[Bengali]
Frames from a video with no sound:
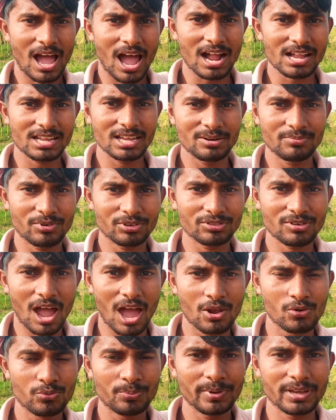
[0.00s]
হাটের মতো
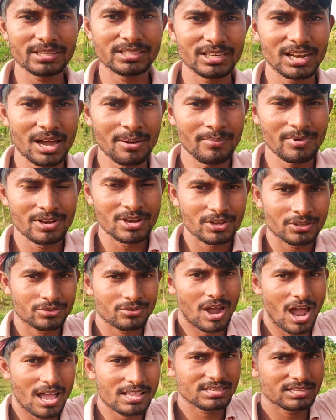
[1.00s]
আলু পেয়েছিলাম
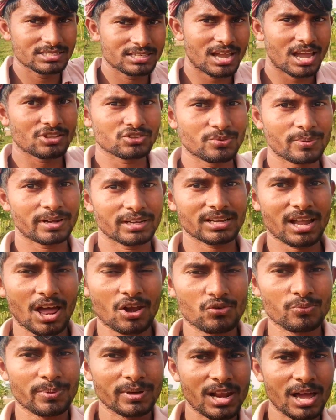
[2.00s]
তো আজ এই যে আজব একটা
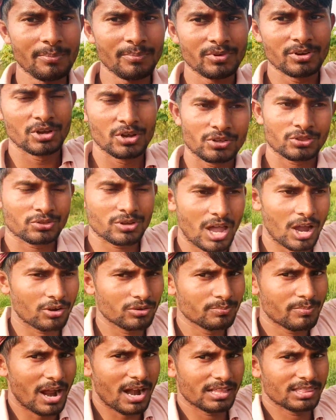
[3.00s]
আলু পেলাম তো
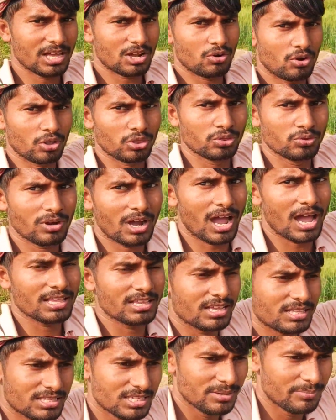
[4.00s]
এখন বাড়িতে আর অন্য কাজ
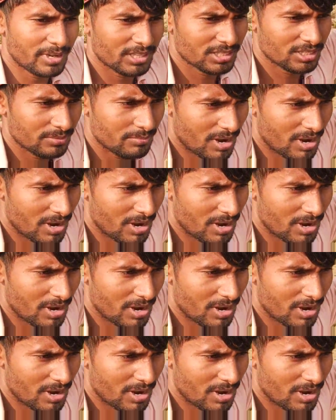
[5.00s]
আছে মানে